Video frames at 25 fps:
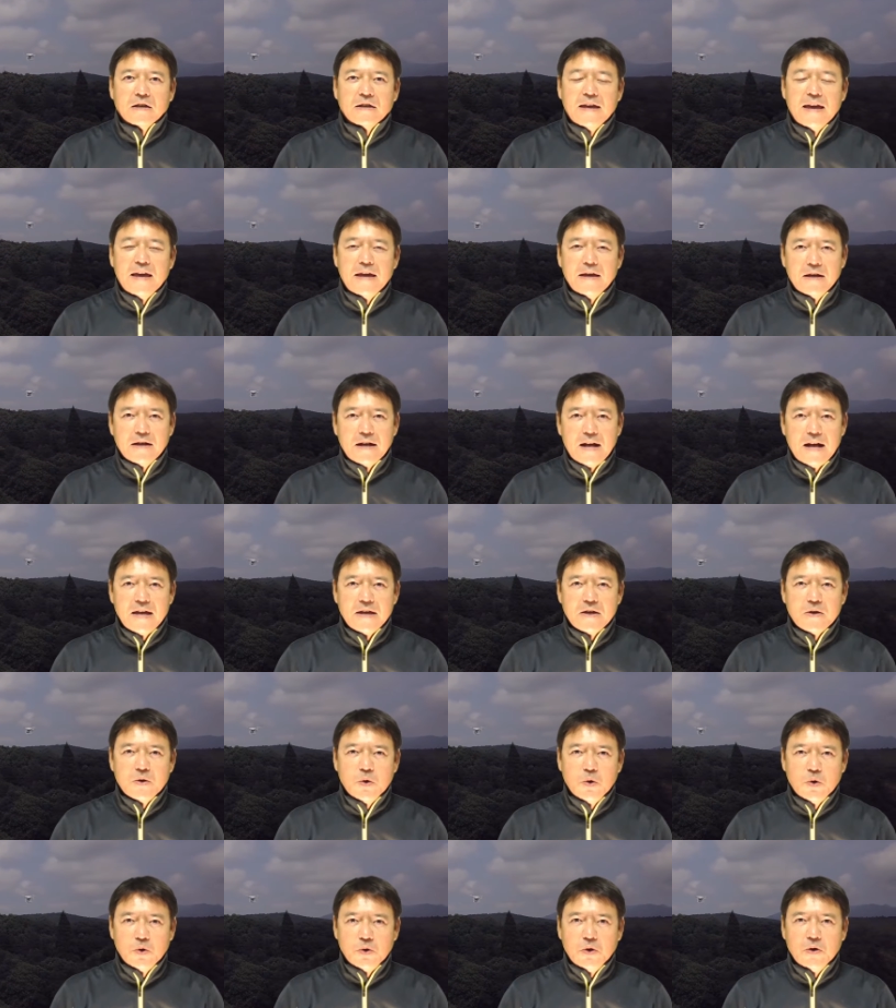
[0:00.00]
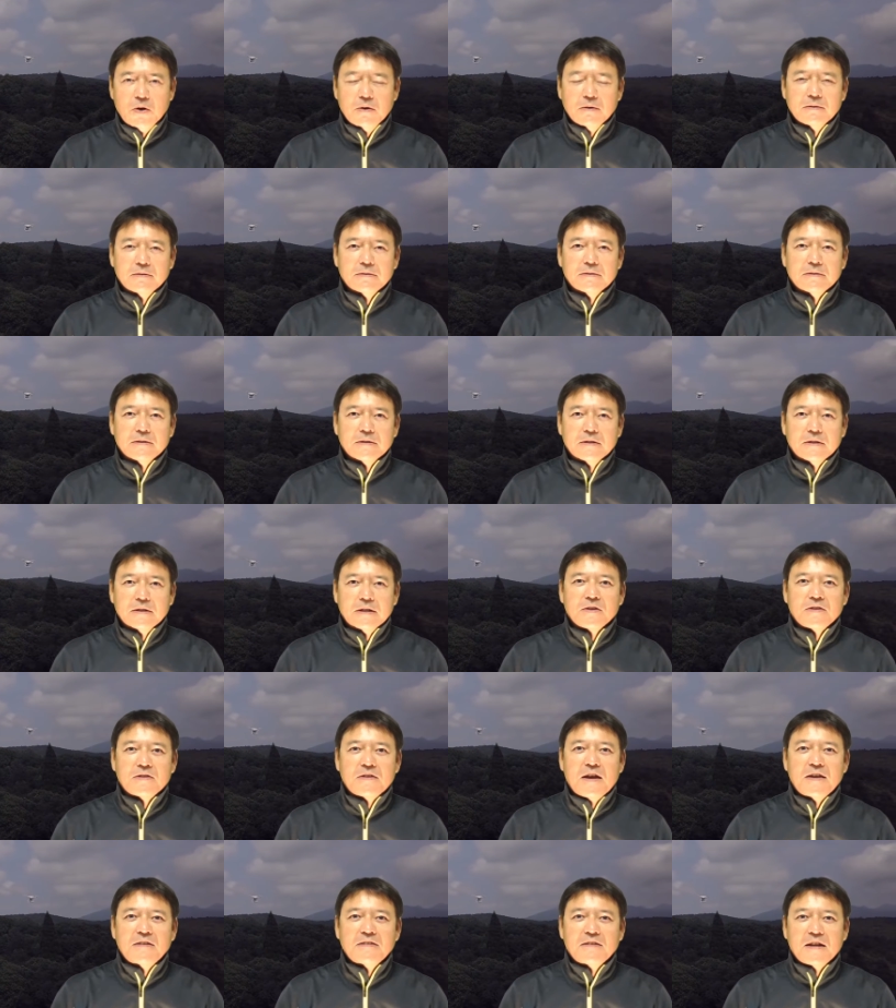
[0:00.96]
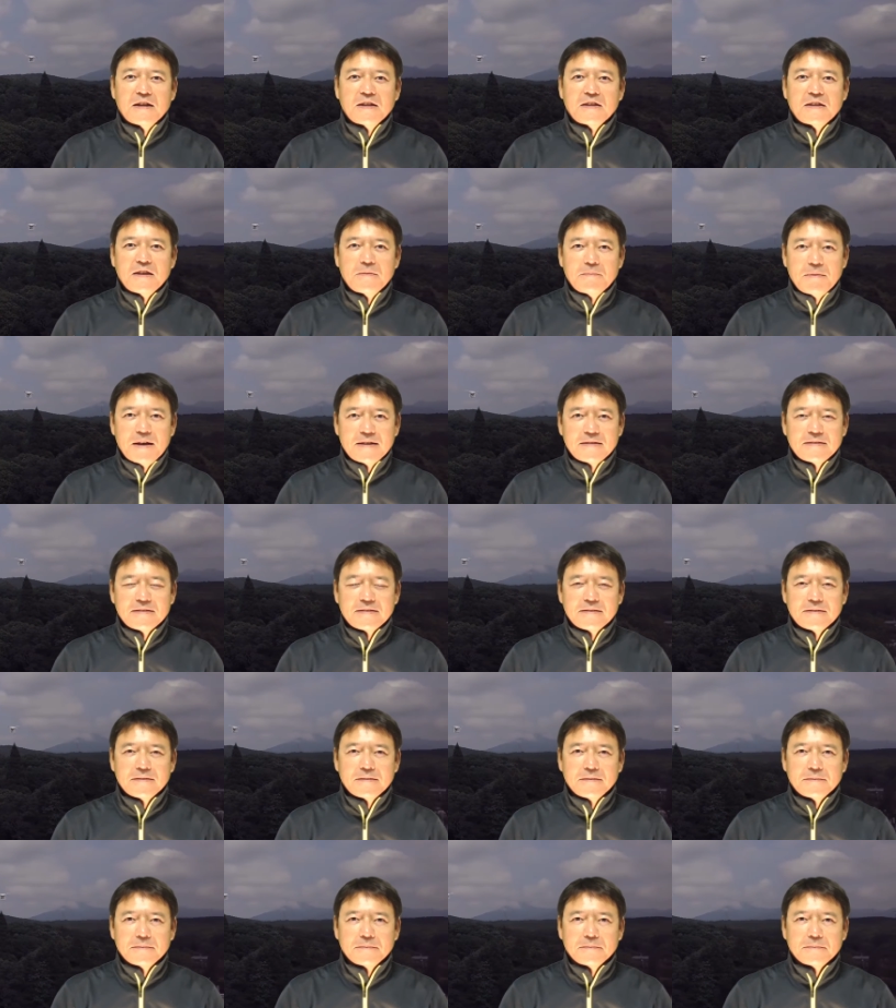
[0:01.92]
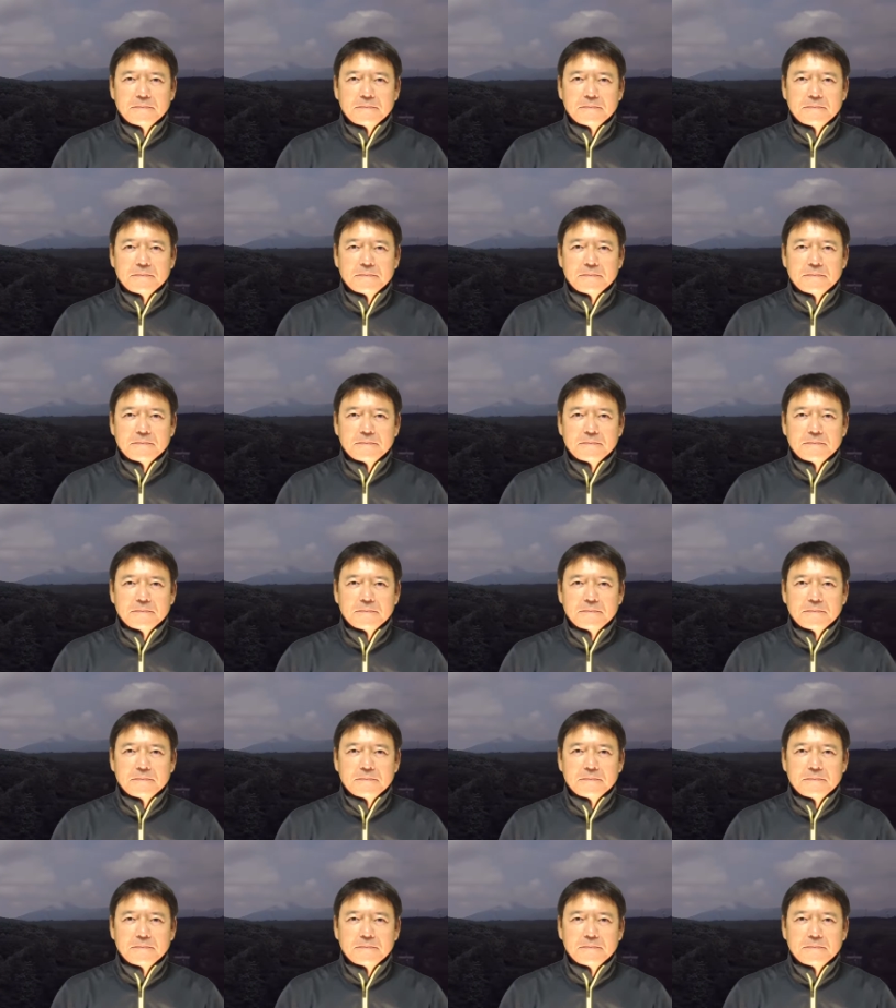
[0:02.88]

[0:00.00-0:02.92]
限界高度記載されています。